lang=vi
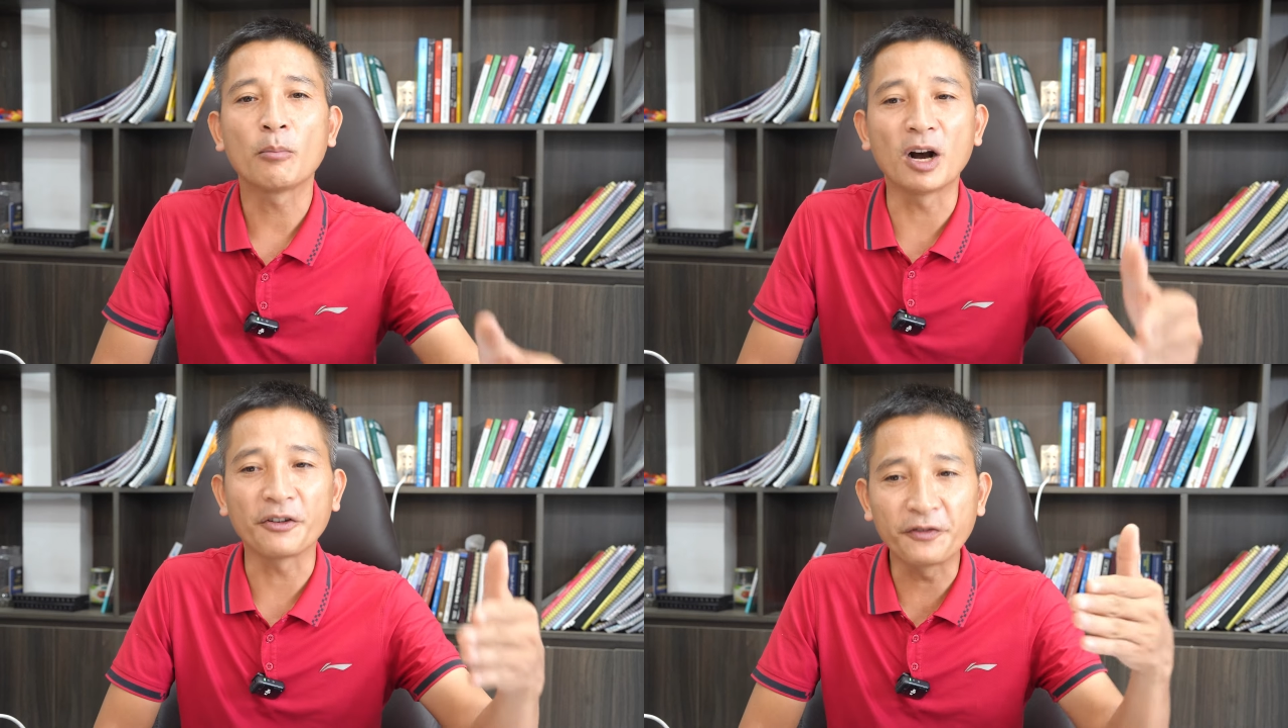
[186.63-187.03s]

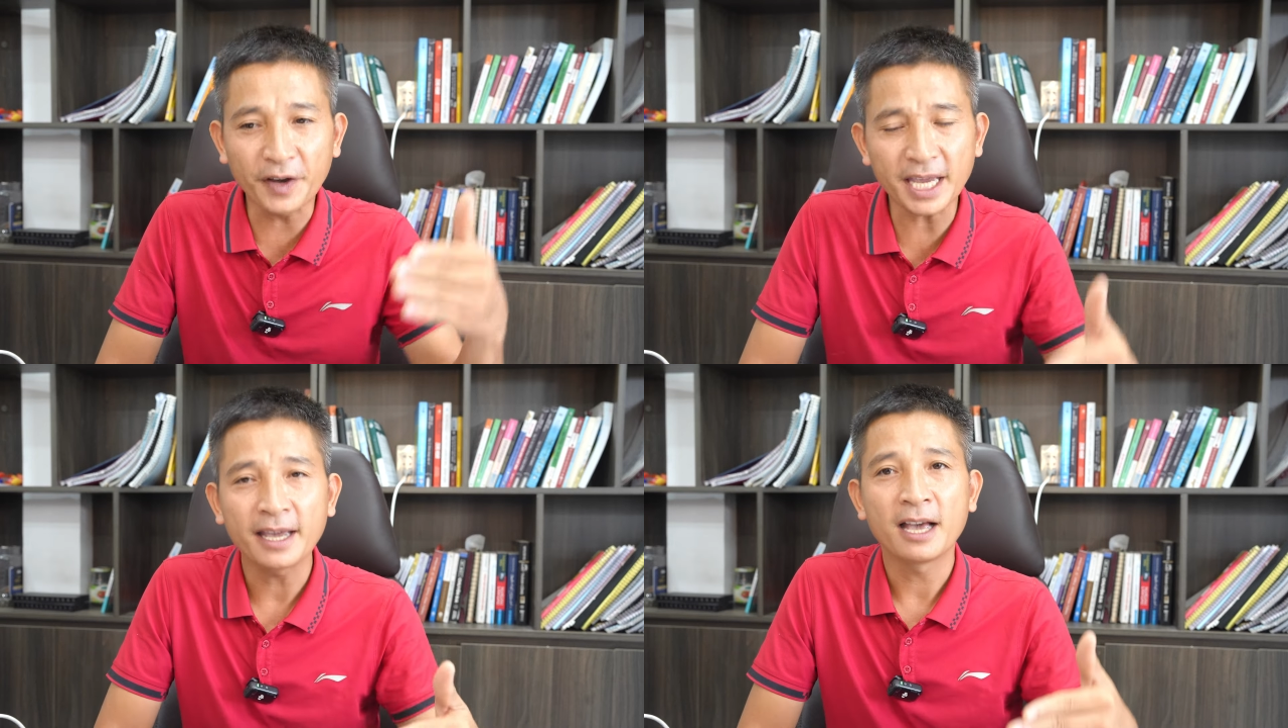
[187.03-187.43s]
Bởi
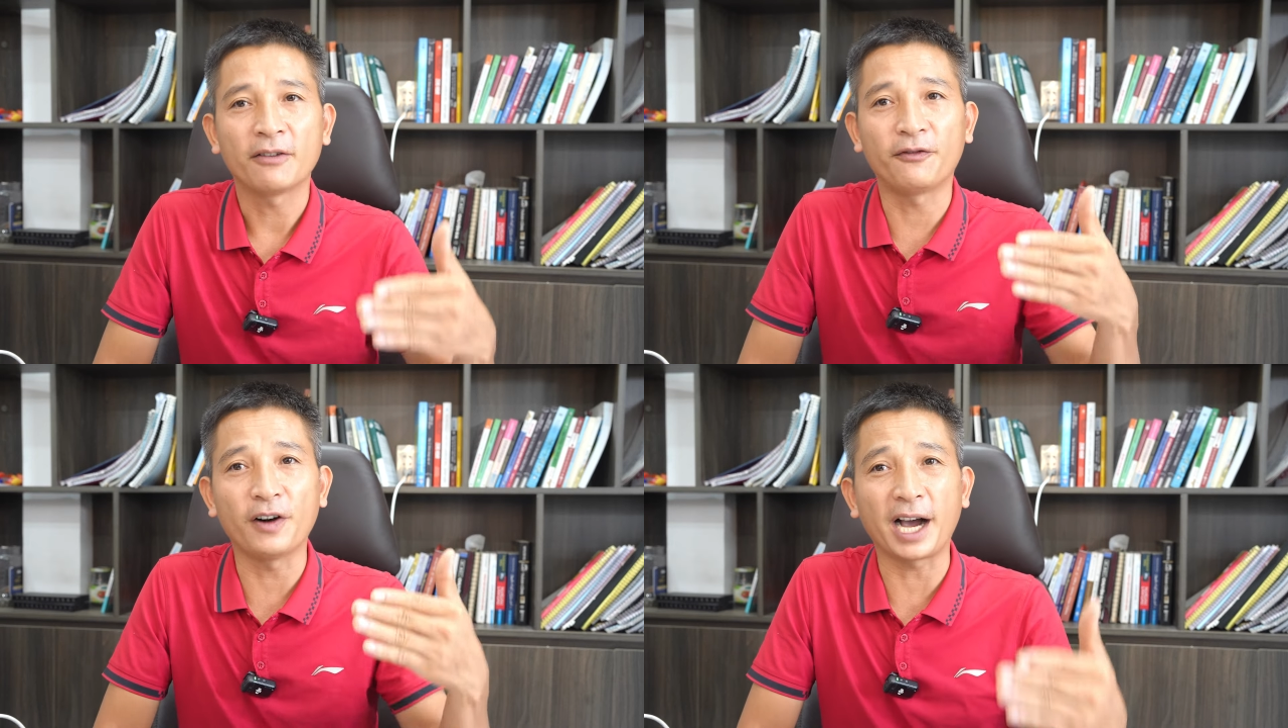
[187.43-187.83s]
vì
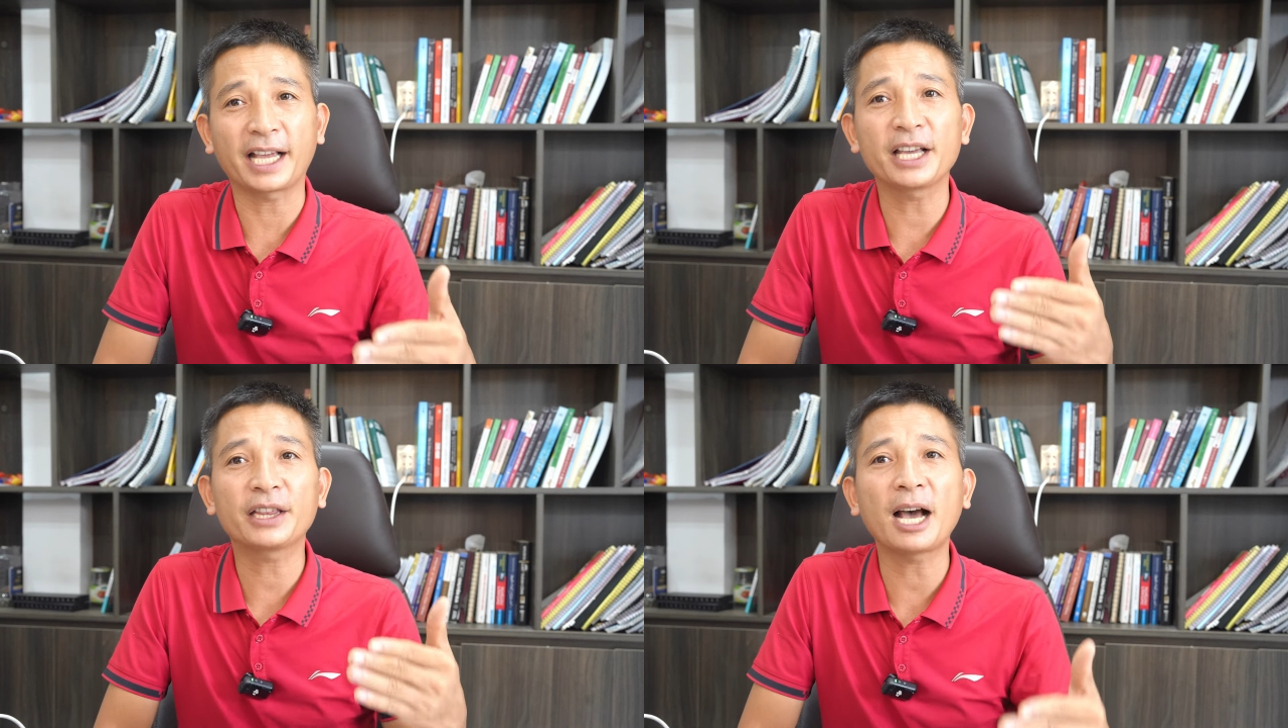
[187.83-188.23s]

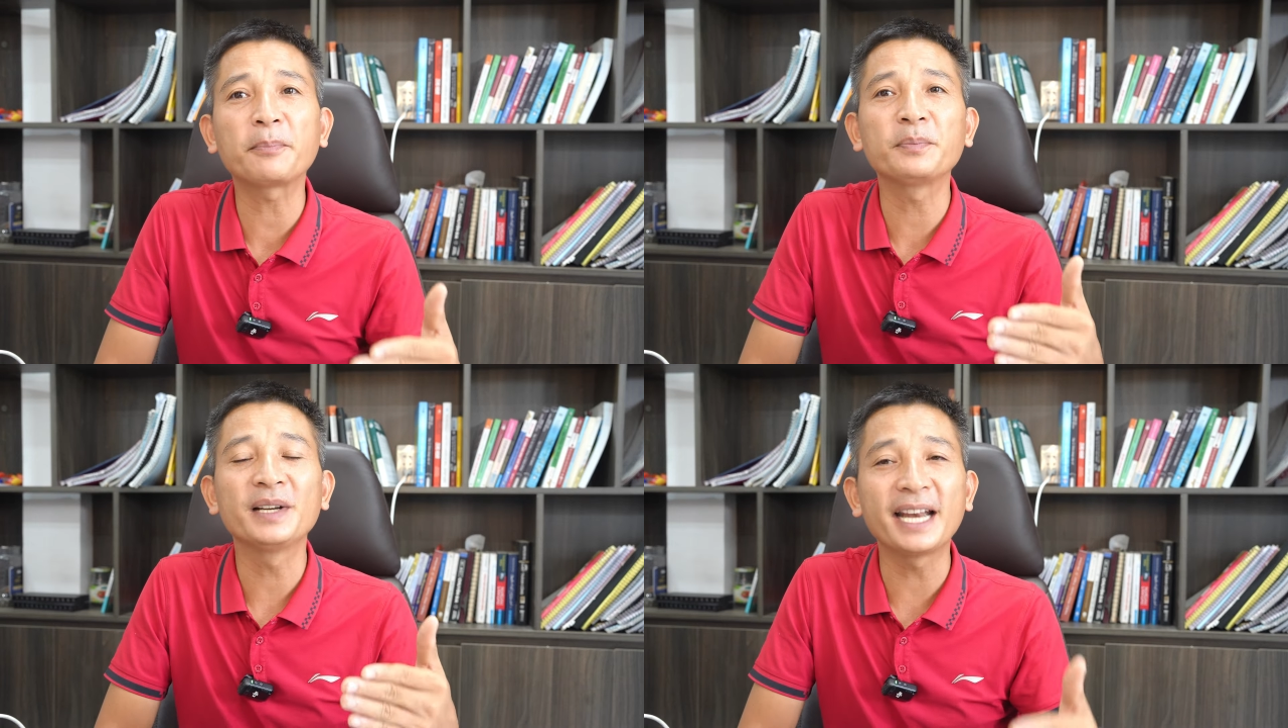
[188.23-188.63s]
với cái
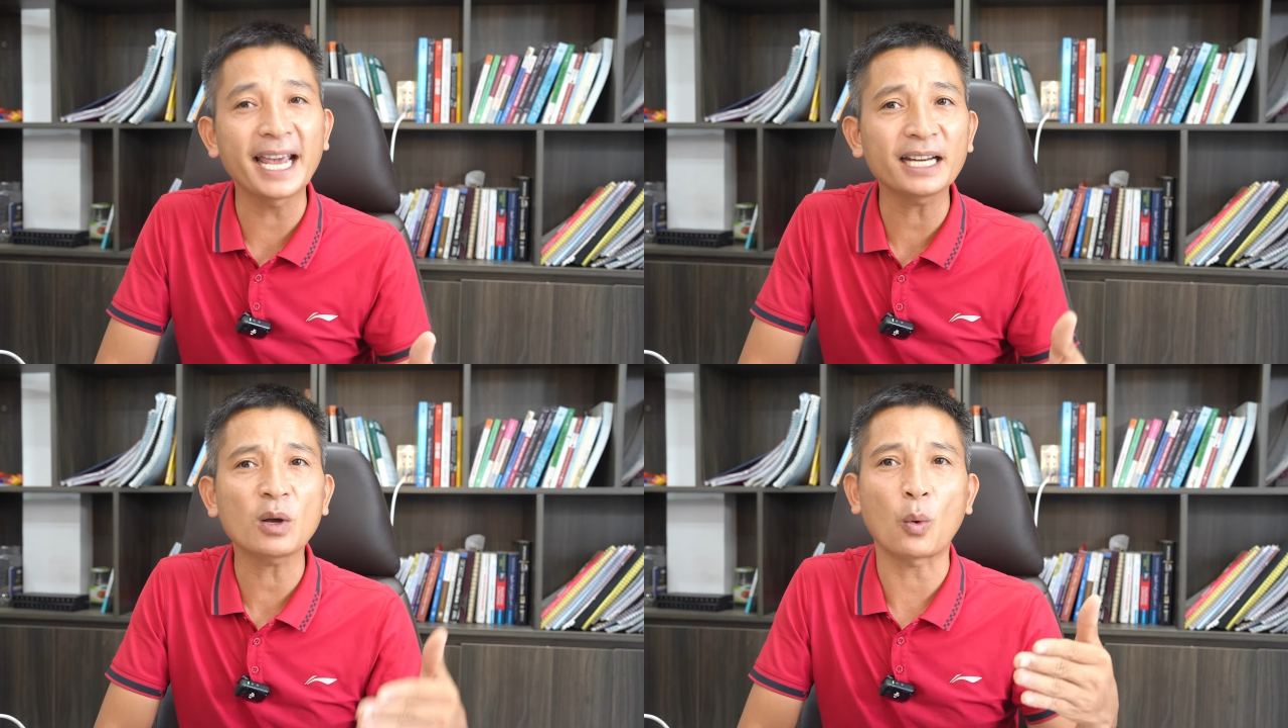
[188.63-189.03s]
thập
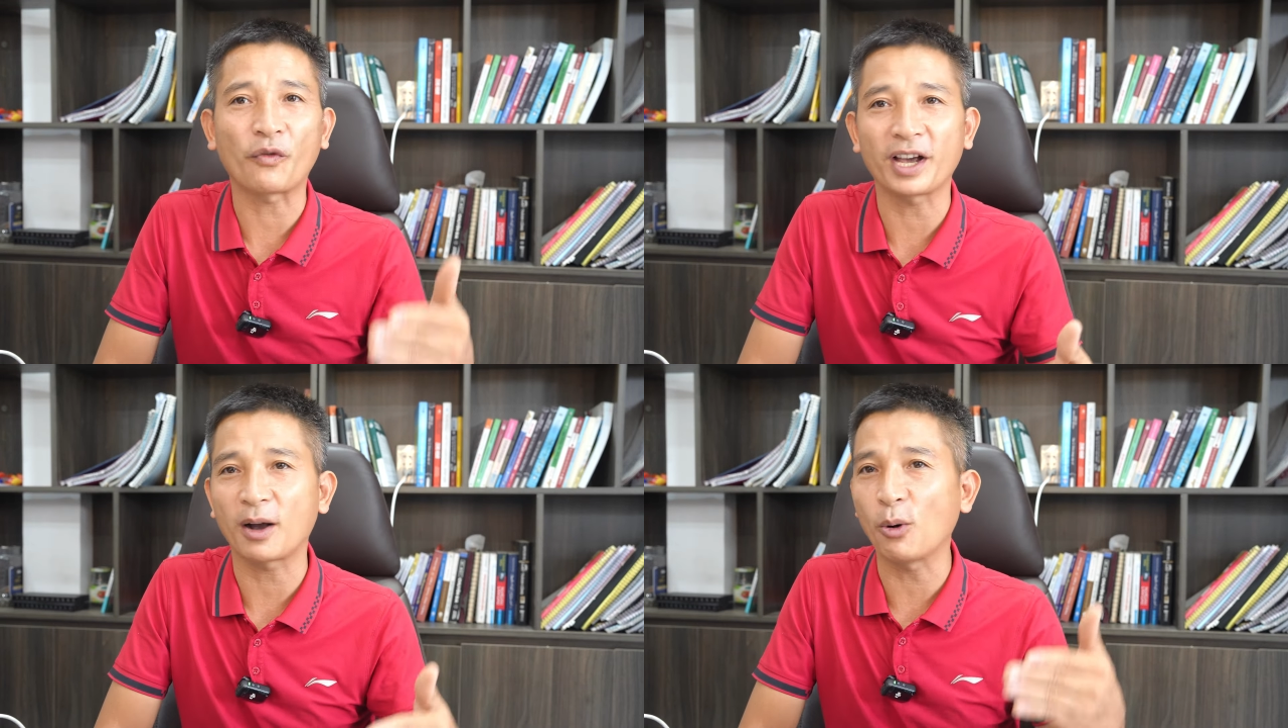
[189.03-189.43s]
niên
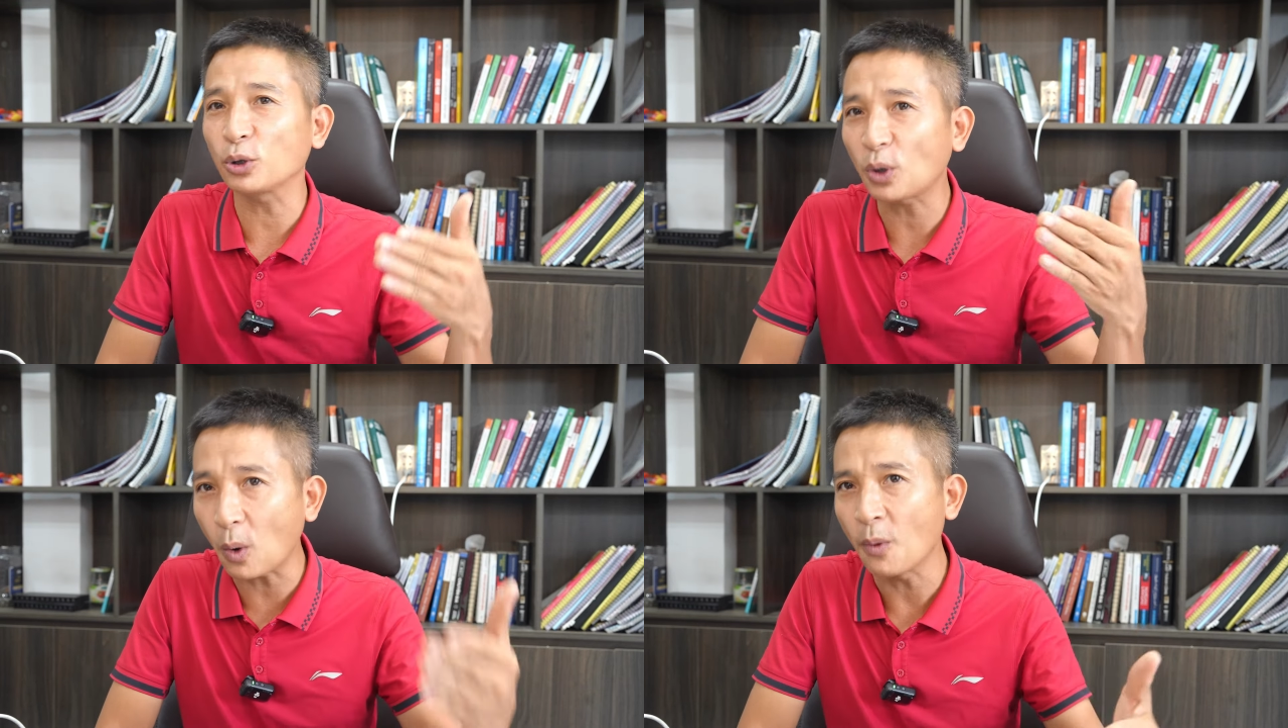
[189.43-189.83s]
của việc
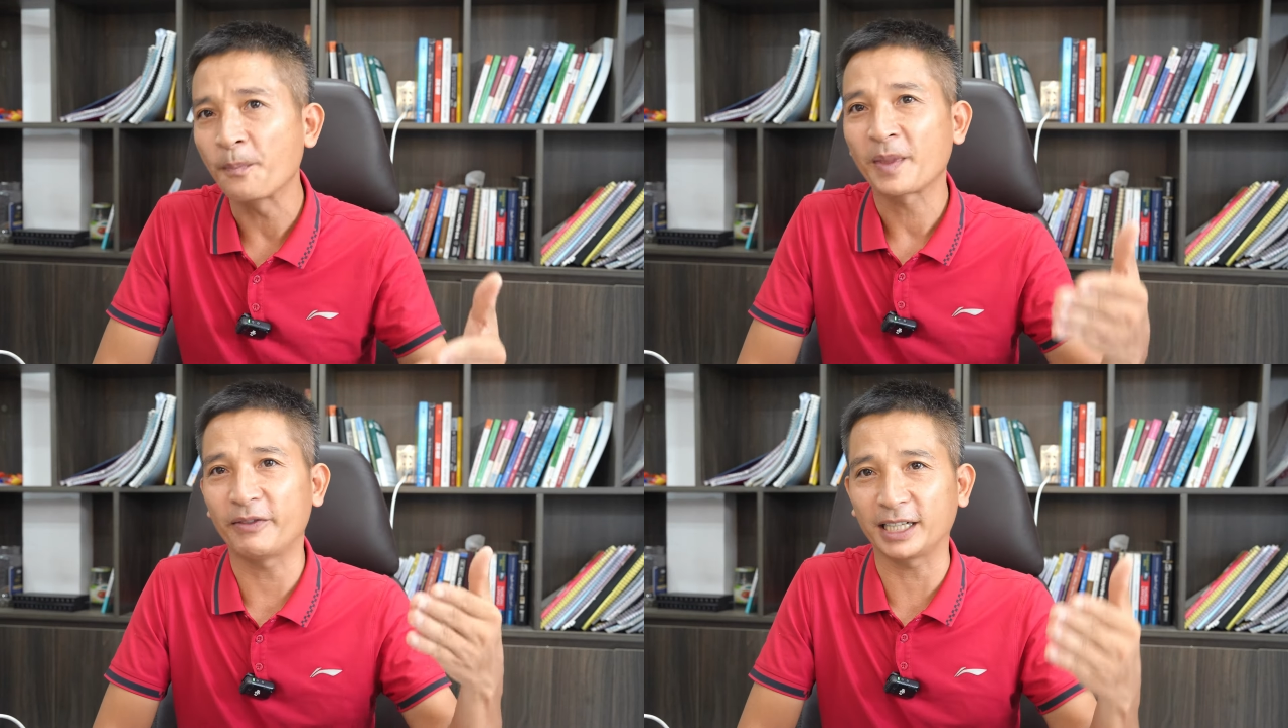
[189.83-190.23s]
ô tô,